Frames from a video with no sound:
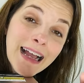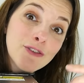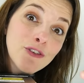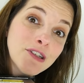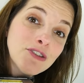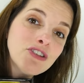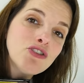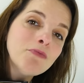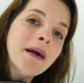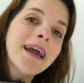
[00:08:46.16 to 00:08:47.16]
A todo esto se
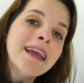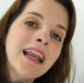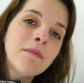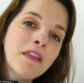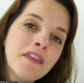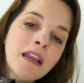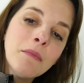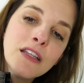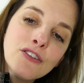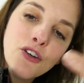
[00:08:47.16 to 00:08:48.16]
suma el
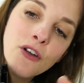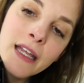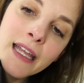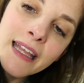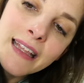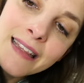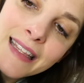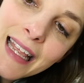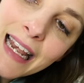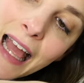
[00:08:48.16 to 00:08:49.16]
almacenamiento
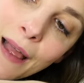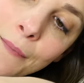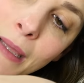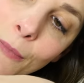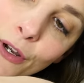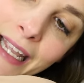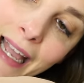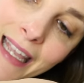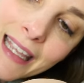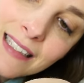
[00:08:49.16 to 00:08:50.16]
de la
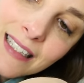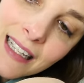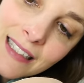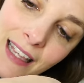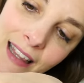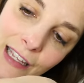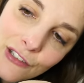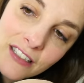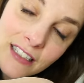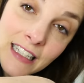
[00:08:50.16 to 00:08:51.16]
memoria SSD que
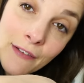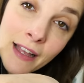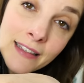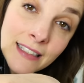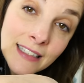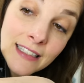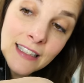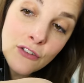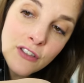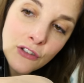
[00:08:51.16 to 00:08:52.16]
os enseñaba antes, que es
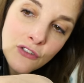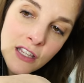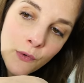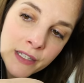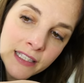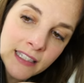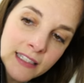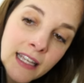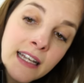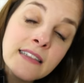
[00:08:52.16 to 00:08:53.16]
de 256
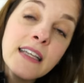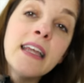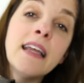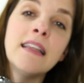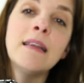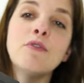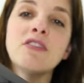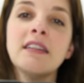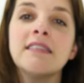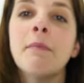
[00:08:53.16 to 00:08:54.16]
GB y que tenemos
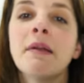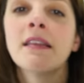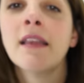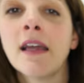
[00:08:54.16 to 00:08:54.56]
en esta parte de